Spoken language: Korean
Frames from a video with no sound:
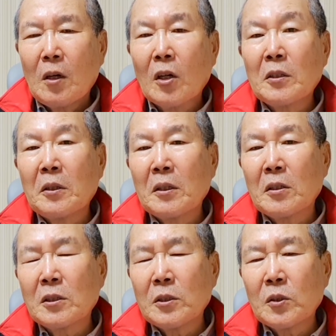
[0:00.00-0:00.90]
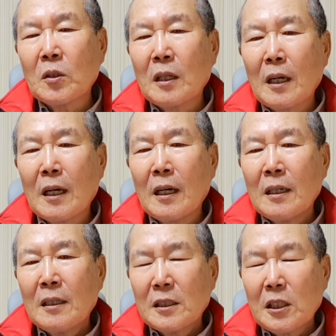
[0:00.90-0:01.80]
헛된 것을
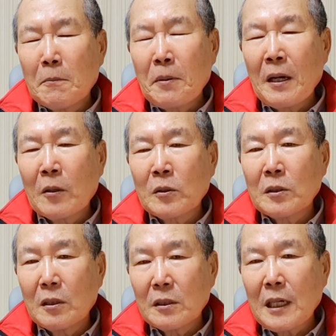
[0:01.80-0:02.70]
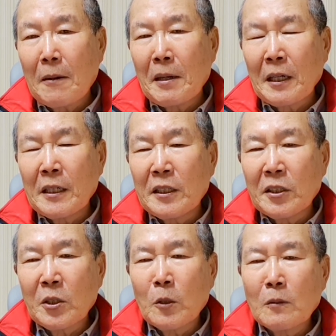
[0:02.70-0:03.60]
쫓다가 실패하고 사망에
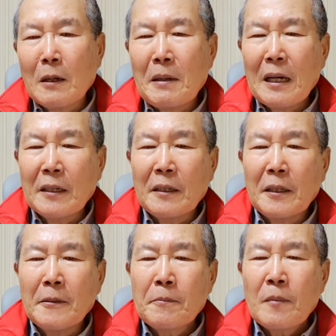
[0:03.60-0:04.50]
이르는 경우가 많은데